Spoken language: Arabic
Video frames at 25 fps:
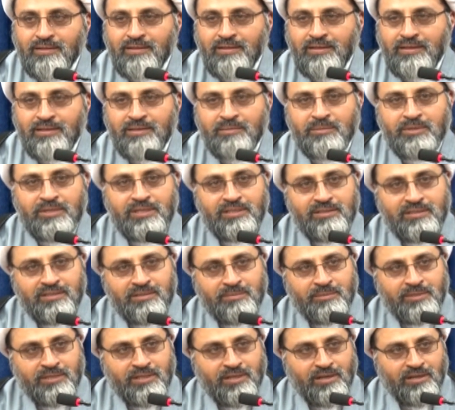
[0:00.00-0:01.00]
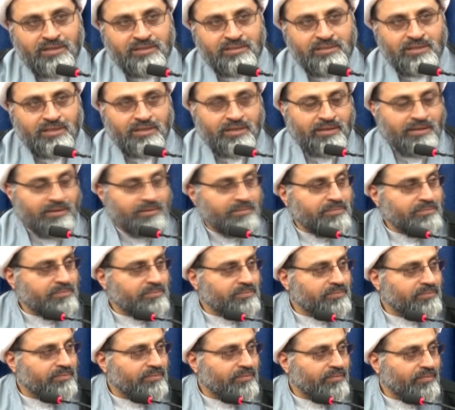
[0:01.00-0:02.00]
اللي من ندري من يا سنة
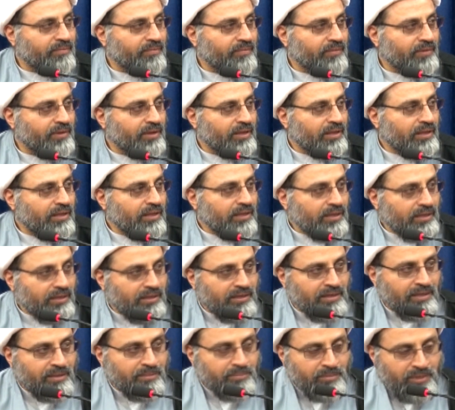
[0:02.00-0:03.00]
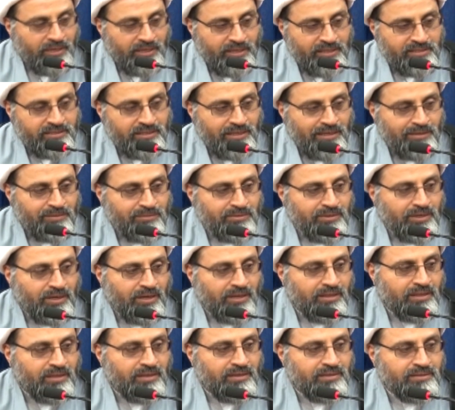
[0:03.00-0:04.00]
لما يسألون
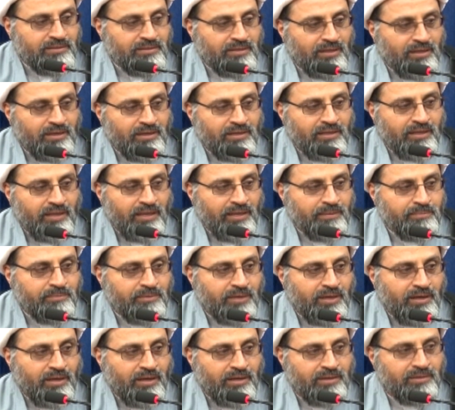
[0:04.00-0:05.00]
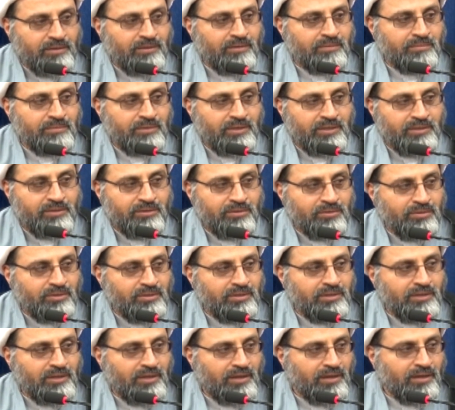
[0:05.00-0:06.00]
هذا الإنسان كم كان عمر
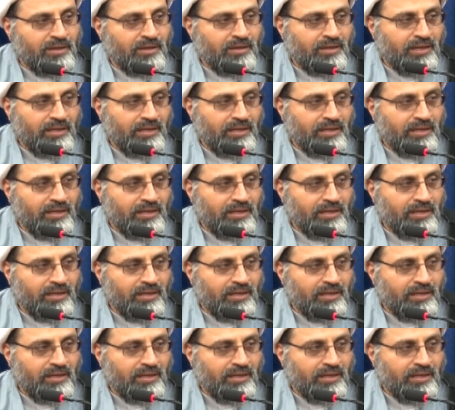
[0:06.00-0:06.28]
الدنيا